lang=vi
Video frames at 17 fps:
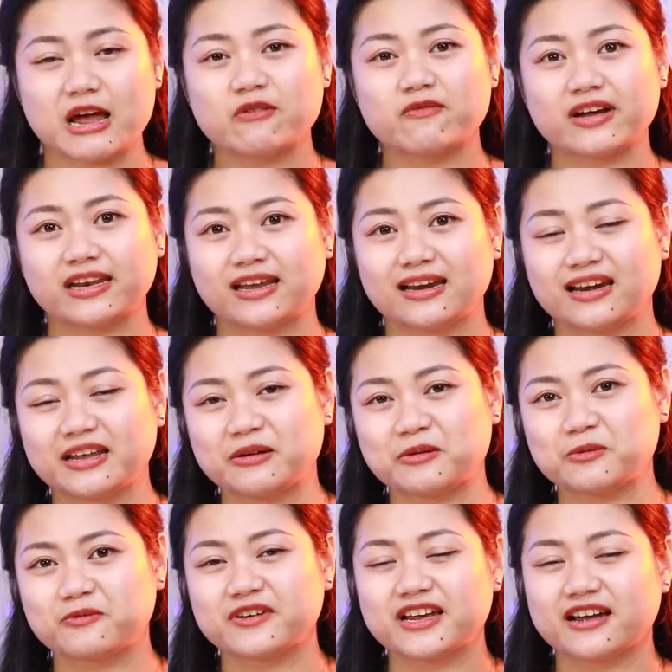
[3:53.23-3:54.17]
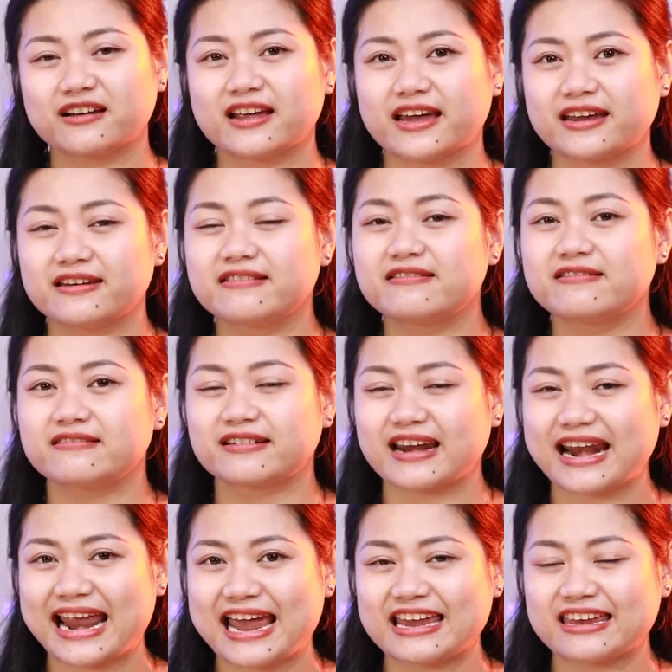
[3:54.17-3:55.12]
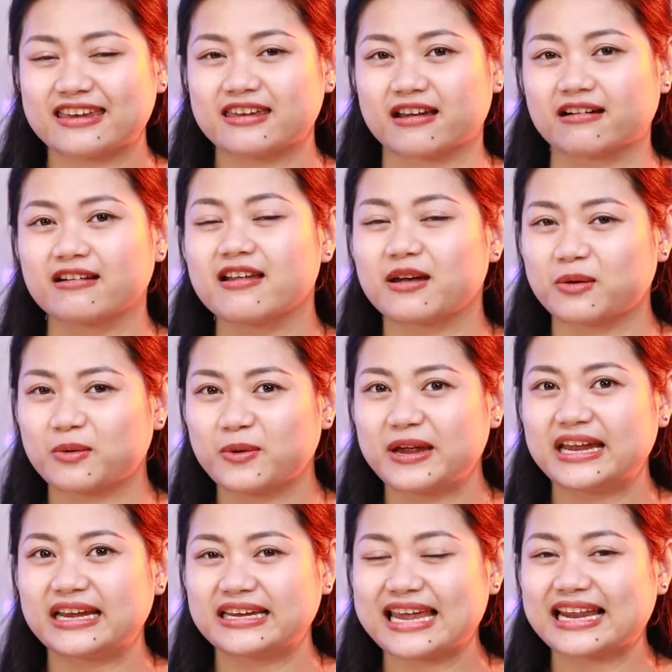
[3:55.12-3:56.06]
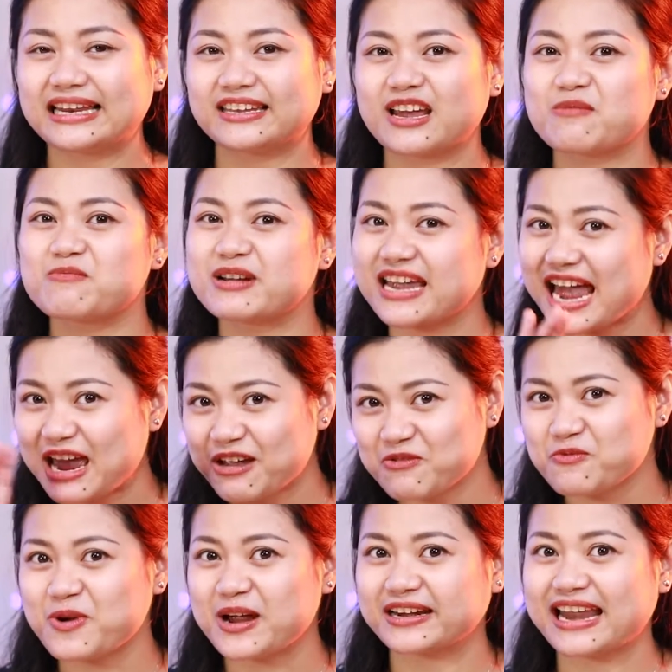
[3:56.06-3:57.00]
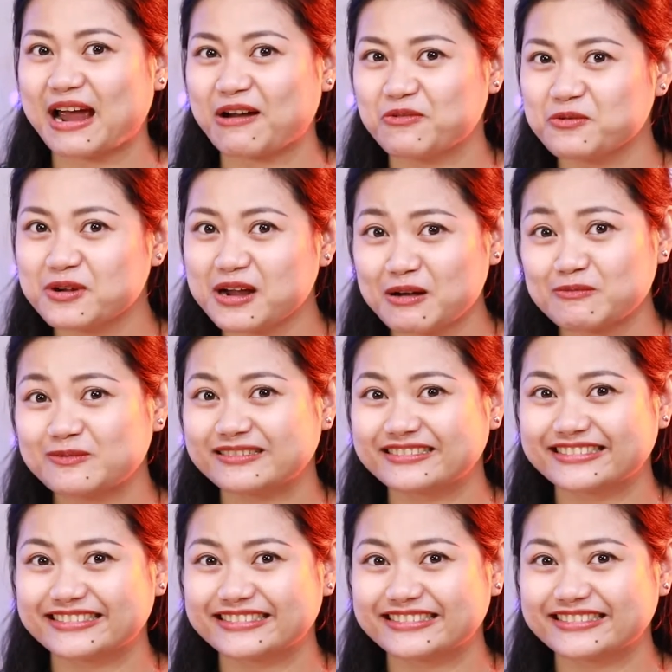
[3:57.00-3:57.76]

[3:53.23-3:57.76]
Nếu vậy thì liệu Vi có thể đưa ra những lời khuyên dành cho 12 cung hoàng đạo luôn không?